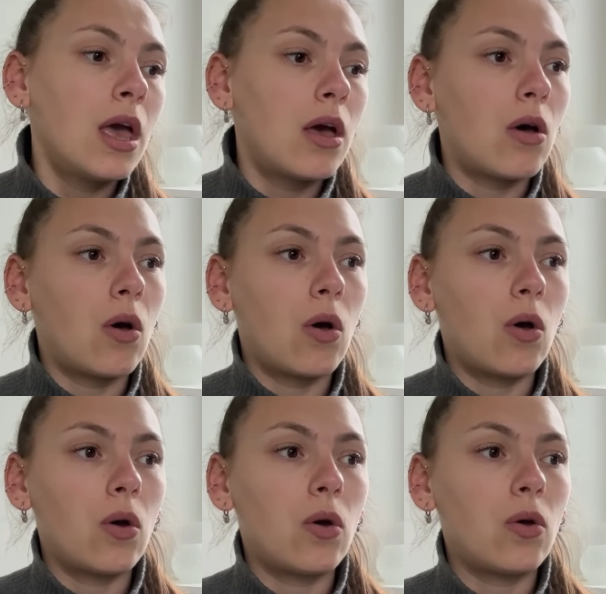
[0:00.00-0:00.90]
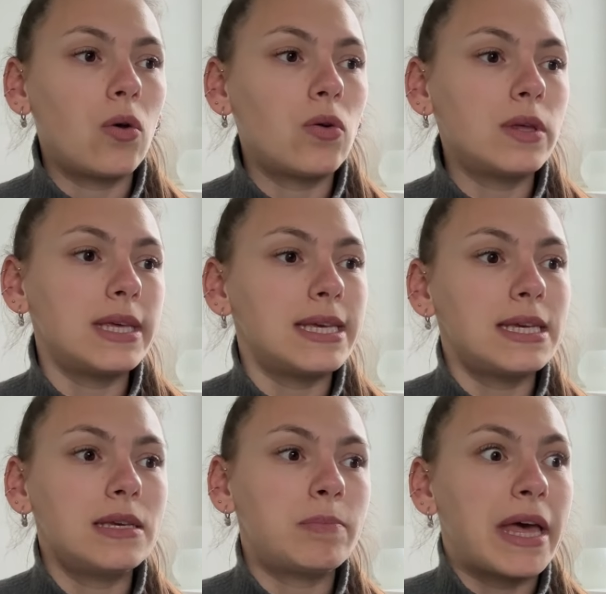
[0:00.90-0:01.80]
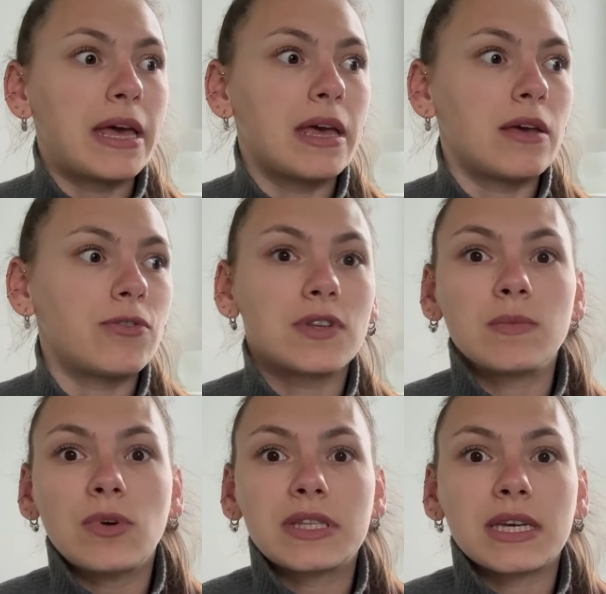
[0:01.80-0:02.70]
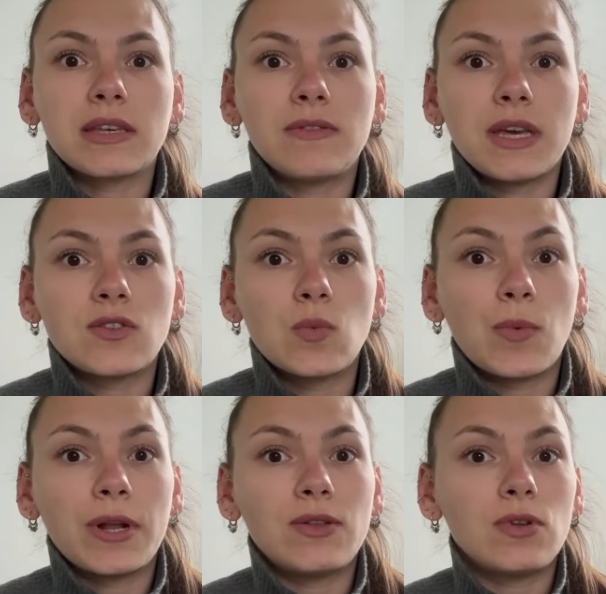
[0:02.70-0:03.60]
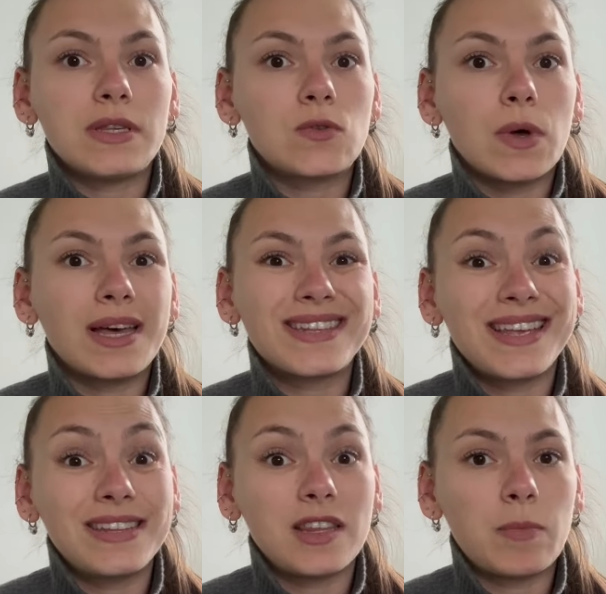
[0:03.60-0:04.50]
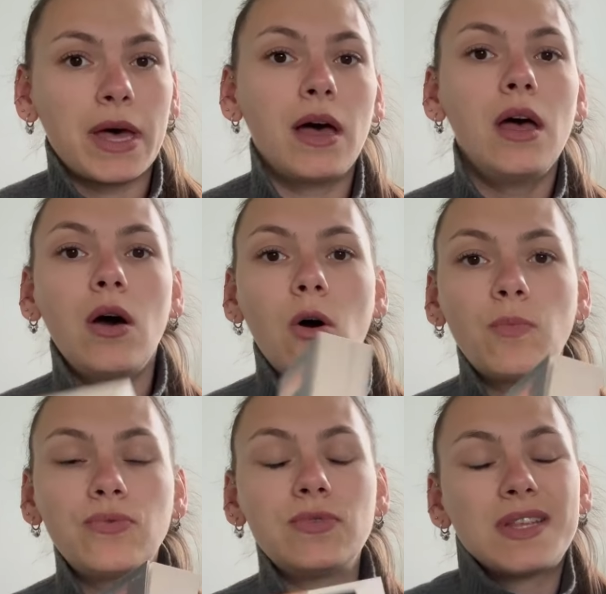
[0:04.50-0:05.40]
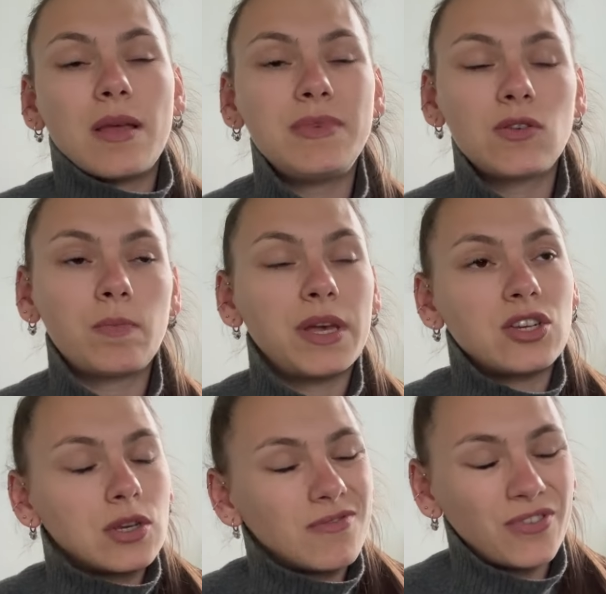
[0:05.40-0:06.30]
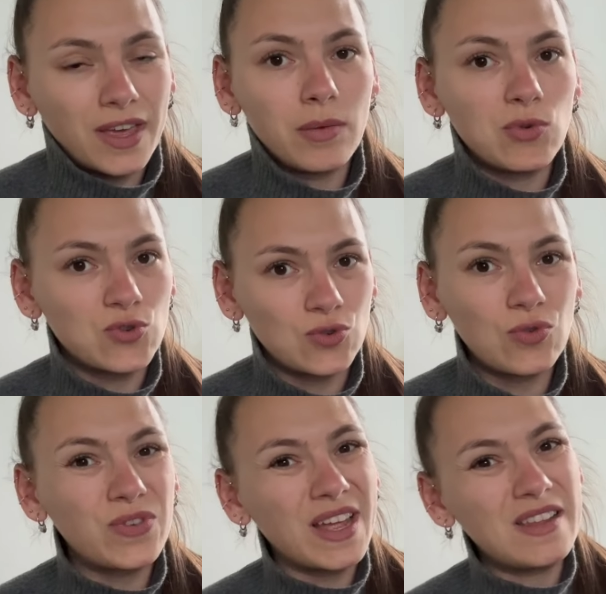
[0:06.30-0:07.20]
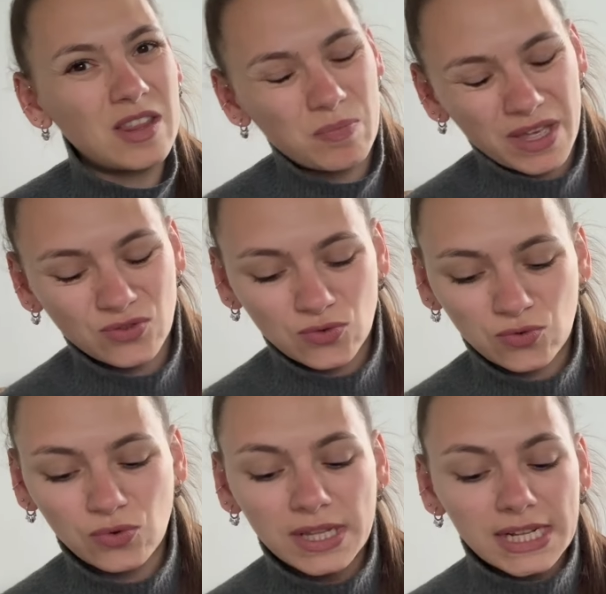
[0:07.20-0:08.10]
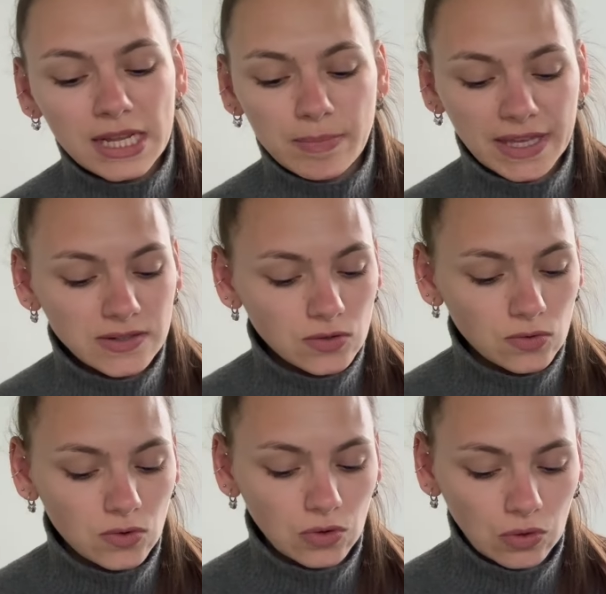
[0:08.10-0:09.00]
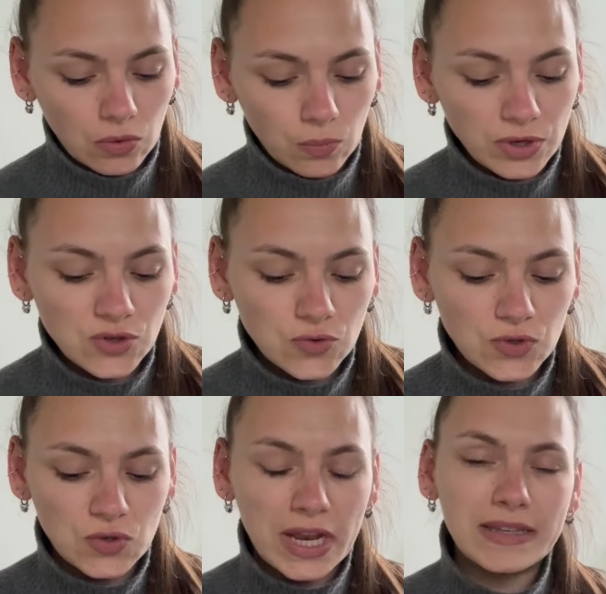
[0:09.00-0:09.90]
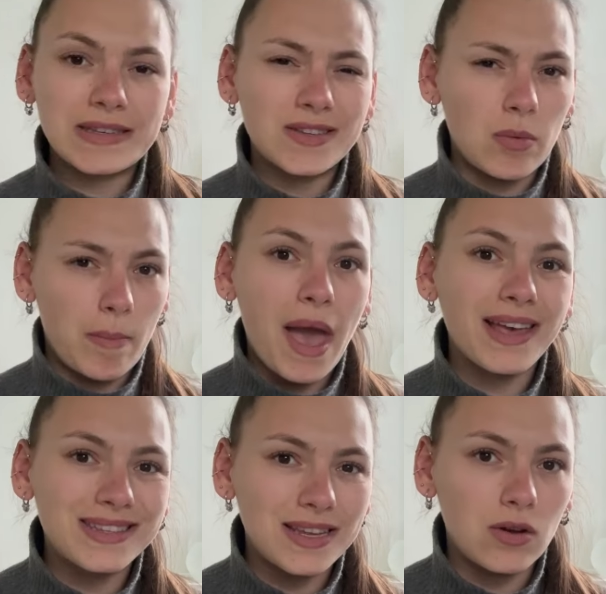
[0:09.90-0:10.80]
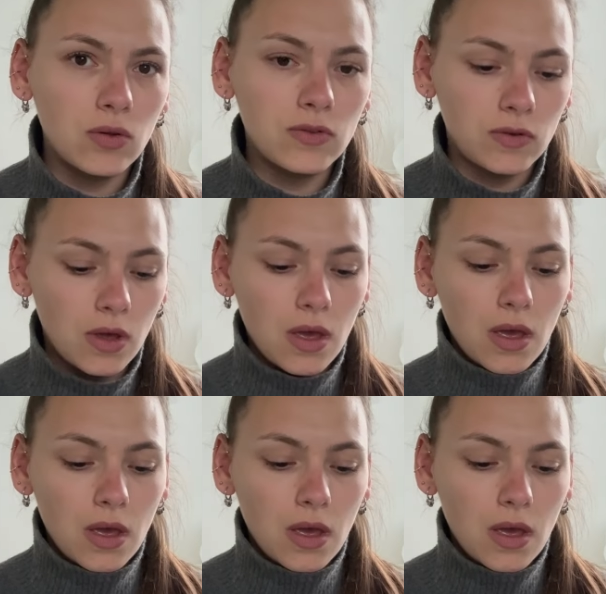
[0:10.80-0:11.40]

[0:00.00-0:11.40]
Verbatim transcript: Euh, et bah, forcément, être arrivée à ce moment-là de l'histoire, ça n'aide pas. En plus, la mise en page, vraiment, je trouve qu'elle n'aide pas du tout. Parce que moi, je suis une lectrice quand même assez lente.